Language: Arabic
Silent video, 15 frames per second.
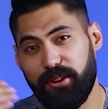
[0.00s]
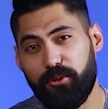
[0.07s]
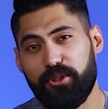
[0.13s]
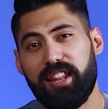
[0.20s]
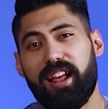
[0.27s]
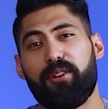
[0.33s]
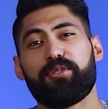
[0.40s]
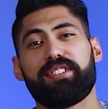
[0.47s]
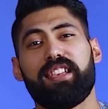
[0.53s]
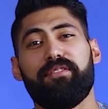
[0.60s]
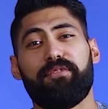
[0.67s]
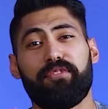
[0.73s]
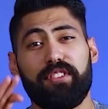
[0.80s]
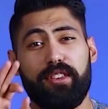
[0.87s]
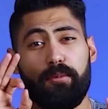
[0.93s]
تزود
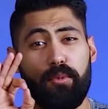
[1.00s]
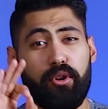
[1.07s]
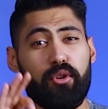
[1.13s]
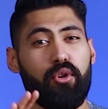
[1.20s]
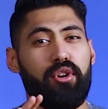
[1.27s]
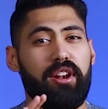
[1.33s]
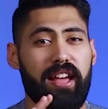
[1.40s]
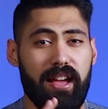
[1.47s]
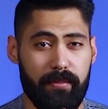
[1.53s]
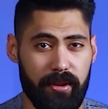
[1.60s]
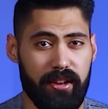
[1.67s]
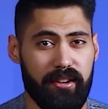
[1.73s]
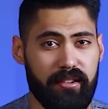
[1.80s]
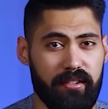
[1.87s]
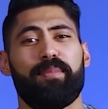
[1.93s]
الاوزان فيه بكل
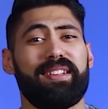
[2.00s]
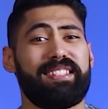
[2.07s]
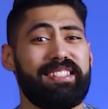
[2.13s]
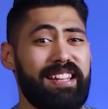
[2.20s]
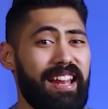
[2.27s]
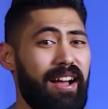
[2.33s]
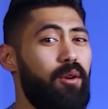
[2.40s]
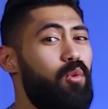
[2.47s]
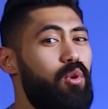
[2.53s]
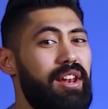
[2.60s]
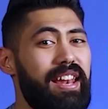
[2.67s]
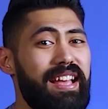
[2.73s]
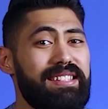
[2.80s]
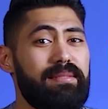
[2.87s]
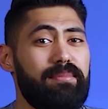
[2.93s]
امان بس
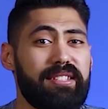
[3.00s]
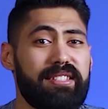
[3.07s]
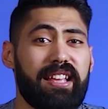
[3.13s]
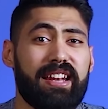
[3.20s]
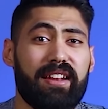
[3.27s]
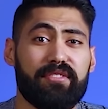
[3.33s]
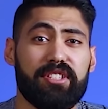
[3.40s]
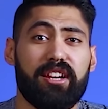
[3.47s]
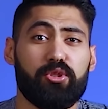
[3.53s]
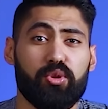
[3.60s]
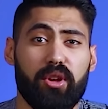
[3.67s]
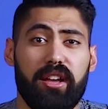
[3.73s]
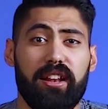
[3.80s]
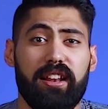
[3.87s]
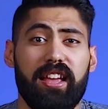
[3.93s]
الاول لازم نسال نفسنا
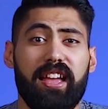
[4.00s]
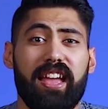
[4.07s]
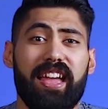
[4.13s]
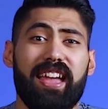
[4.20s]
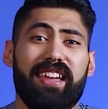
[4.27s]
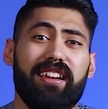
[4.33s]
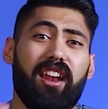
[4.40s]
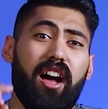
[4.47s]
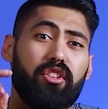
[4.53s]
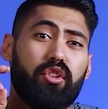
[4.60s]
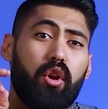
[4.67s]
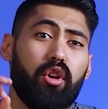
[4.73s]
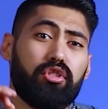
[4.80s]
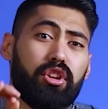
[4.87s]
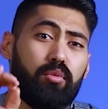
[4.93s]
سؤال ايه هي
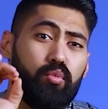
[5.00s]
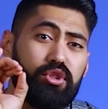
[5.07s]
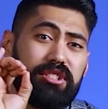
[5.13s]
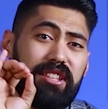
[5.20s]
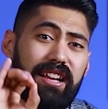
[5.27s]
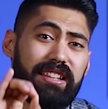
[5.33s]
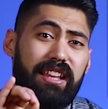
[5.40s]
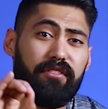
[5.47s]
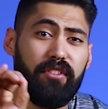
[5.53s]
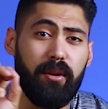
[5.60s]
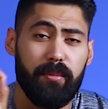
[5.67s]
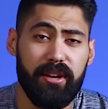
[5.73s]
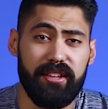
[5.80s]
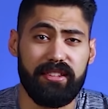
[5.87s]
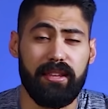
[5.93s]
العضلات المستهدفه
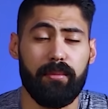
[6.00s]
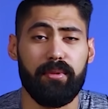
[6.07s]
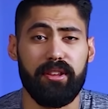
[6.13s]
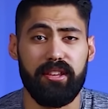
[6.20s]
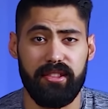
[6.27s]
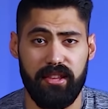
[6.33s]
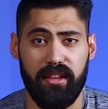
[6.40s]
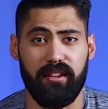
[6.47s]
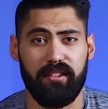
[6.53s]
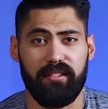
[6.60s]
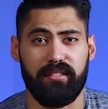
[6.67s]
من التمرين ده